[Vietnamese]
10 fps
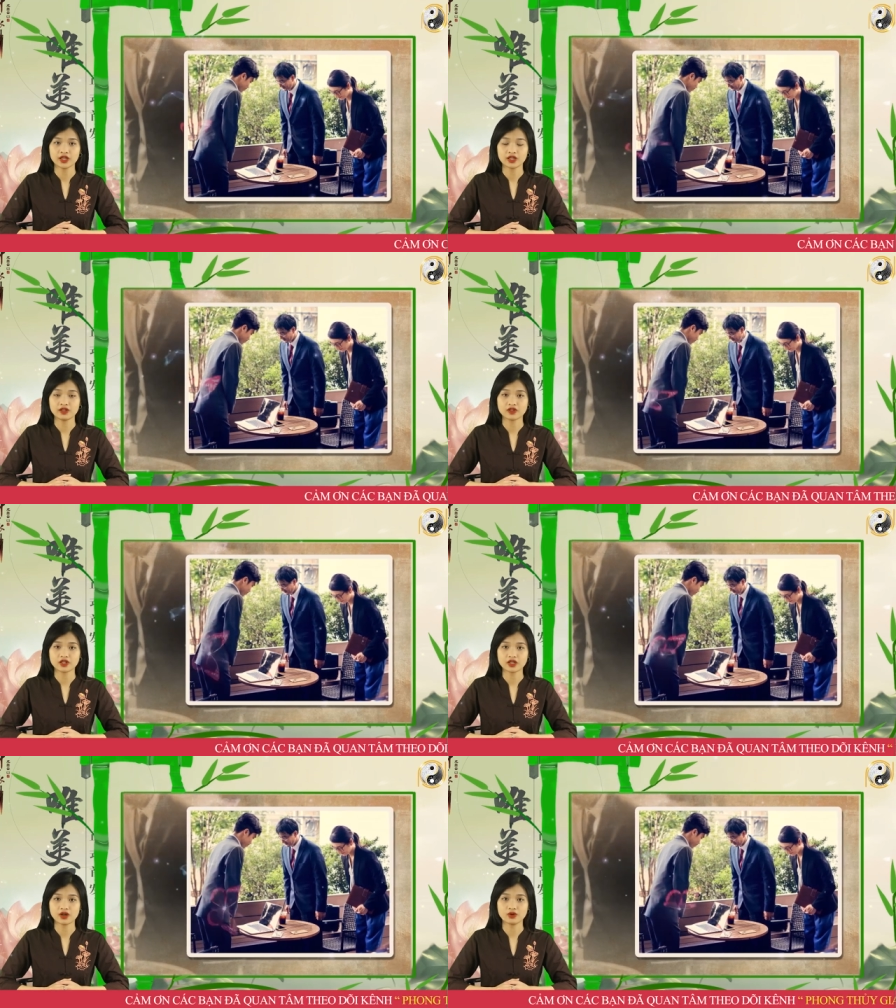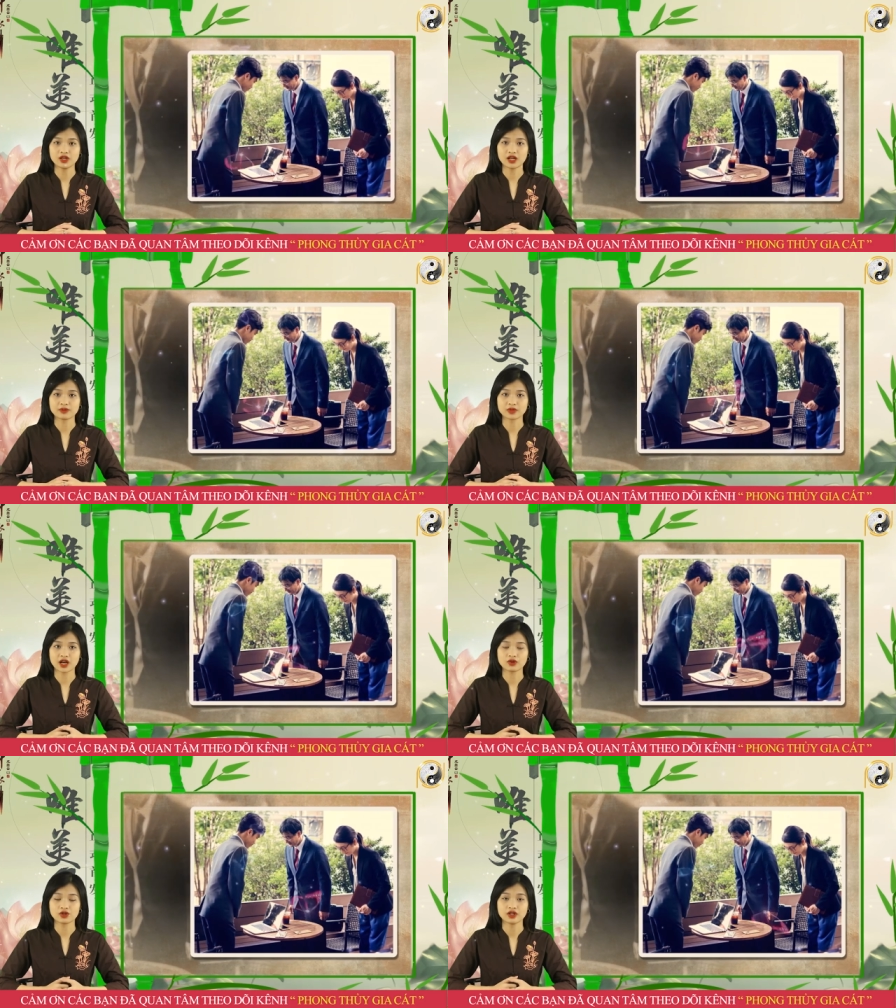Để phấn đấu làm
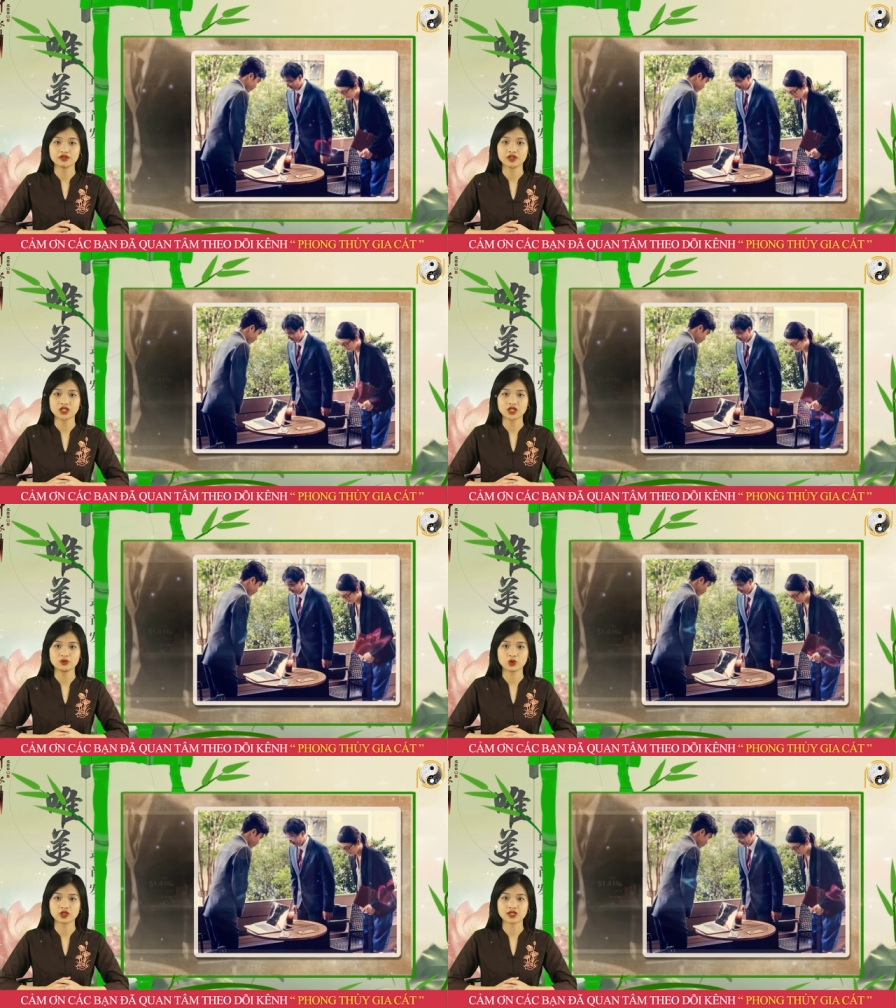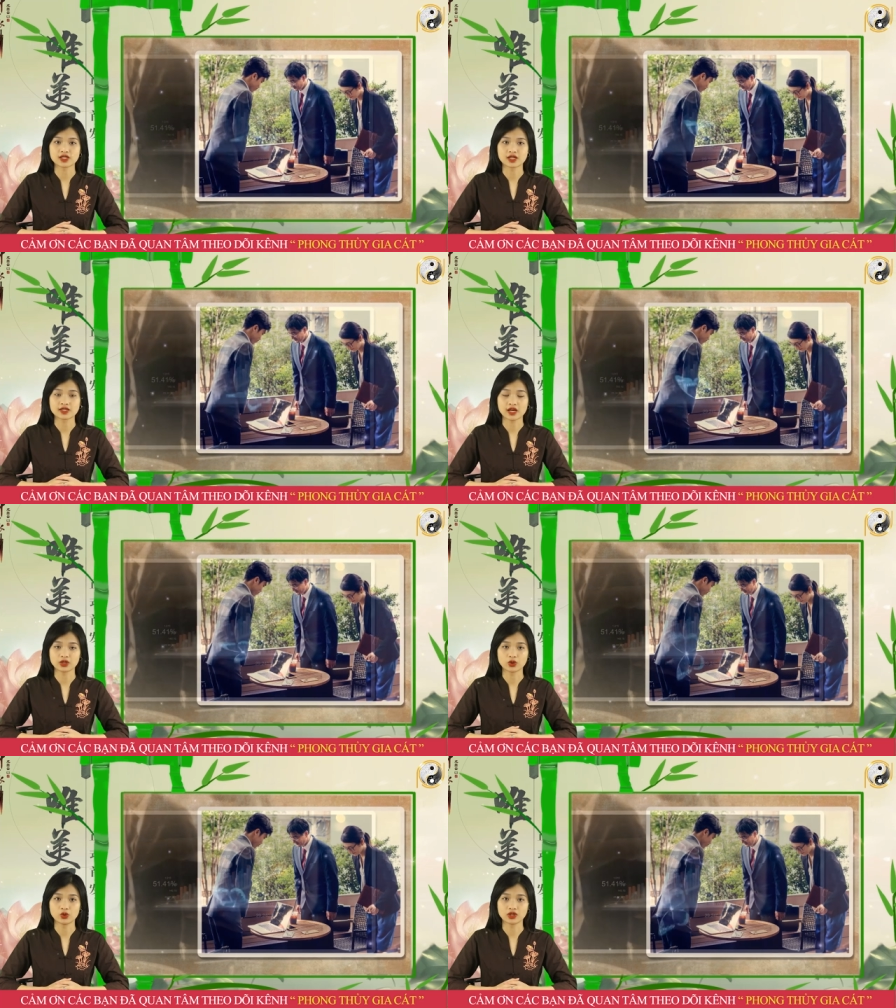cao vẫn cần một thời gian dài
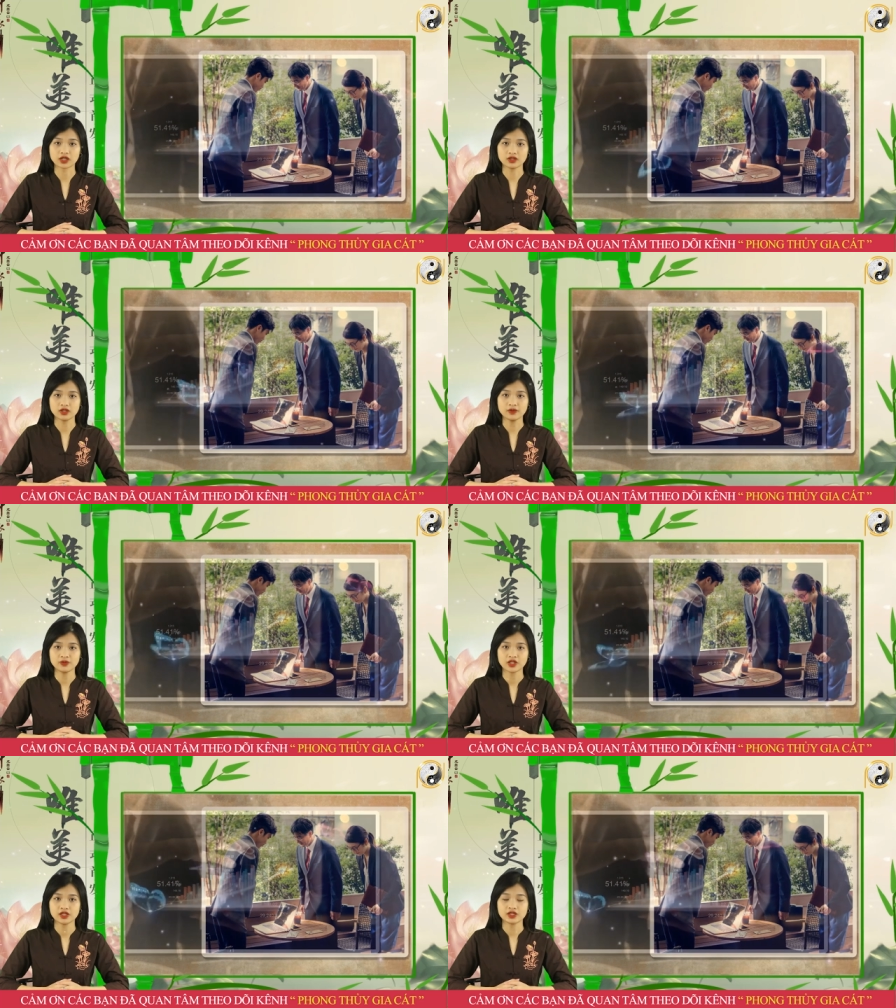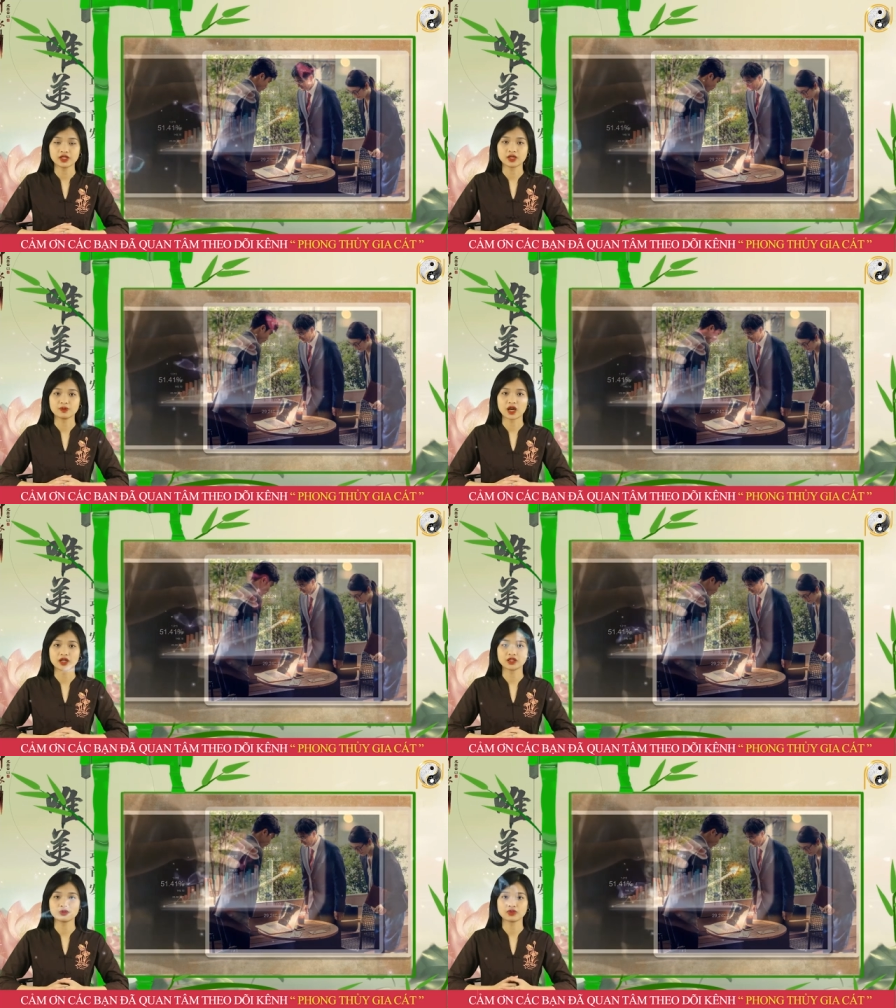cố gắng nữa. Chỉ cần
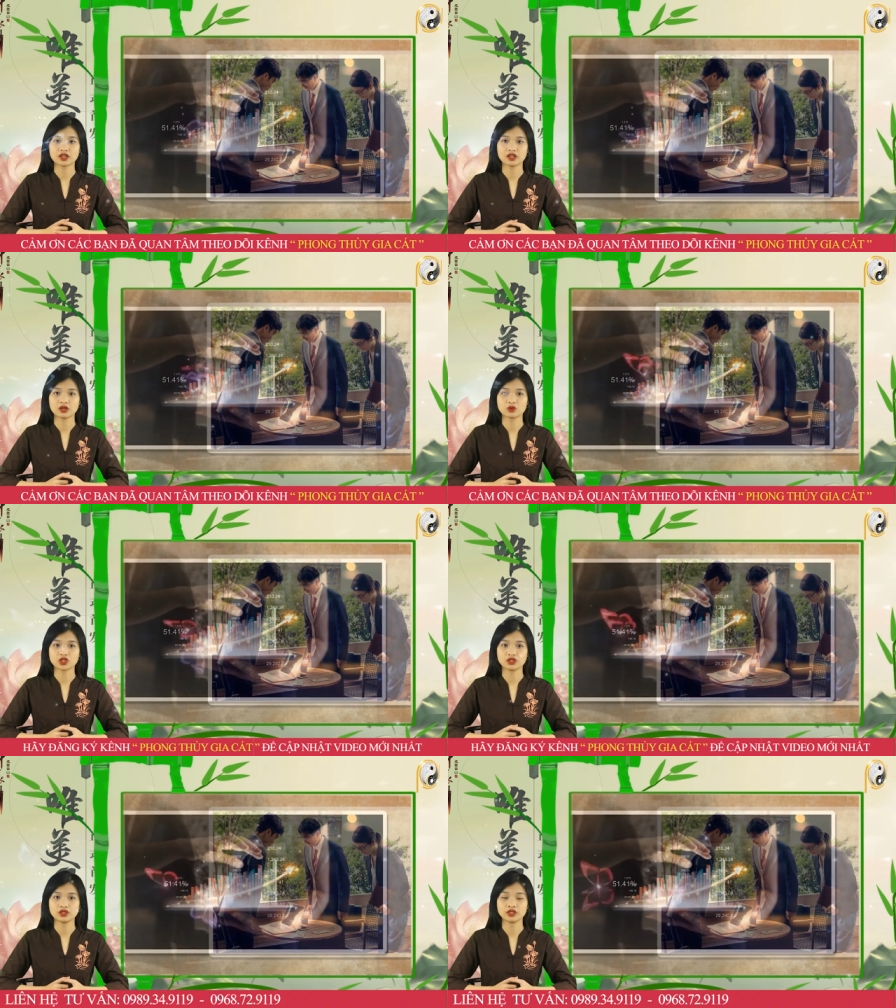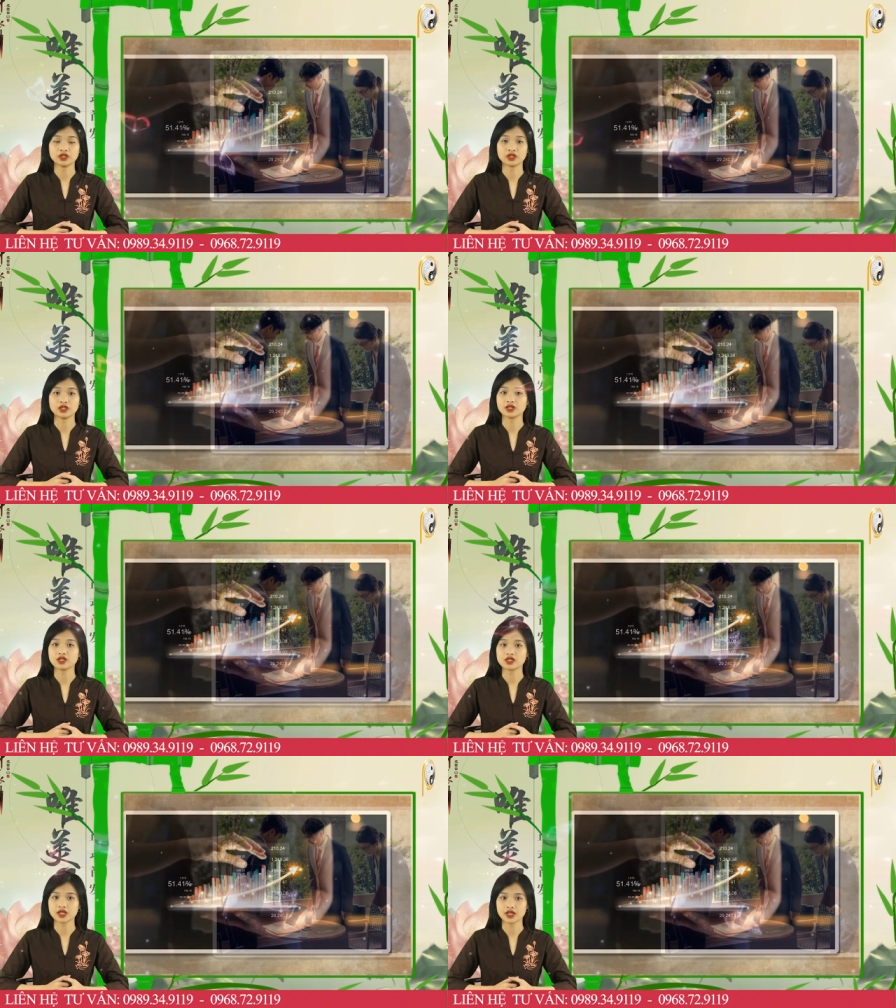bạn không nản lòng chờ đợi, thời
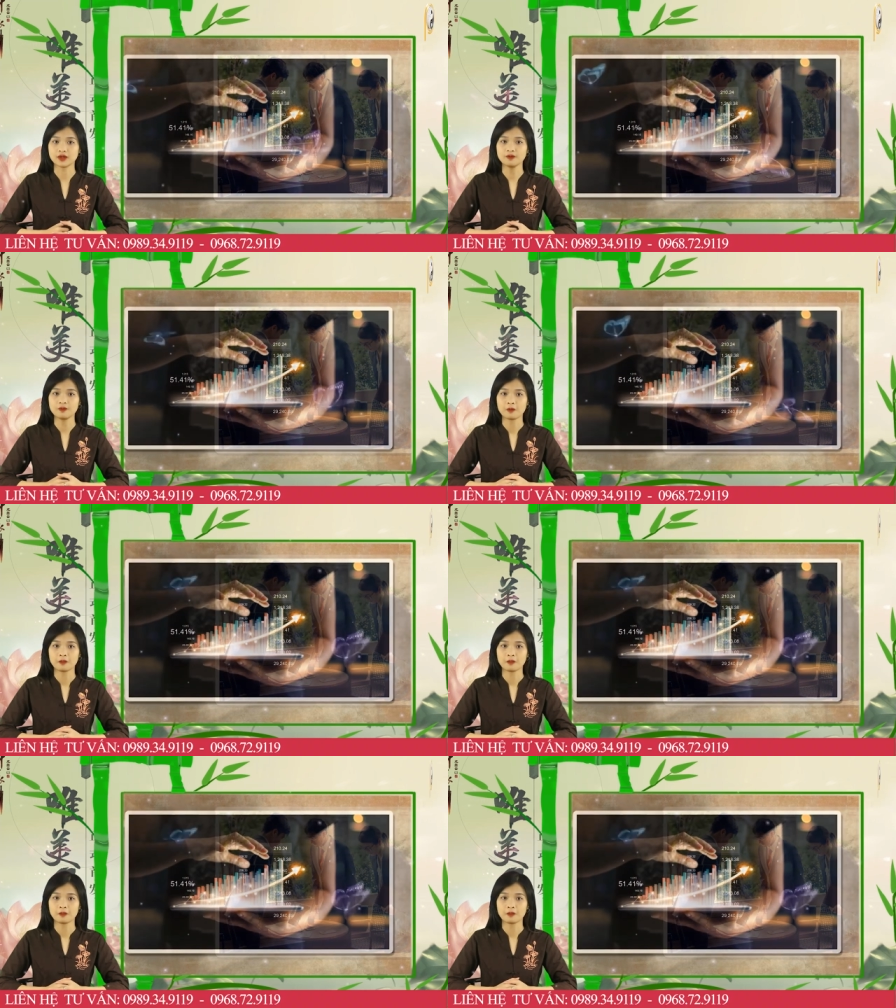cơ sẽ đến.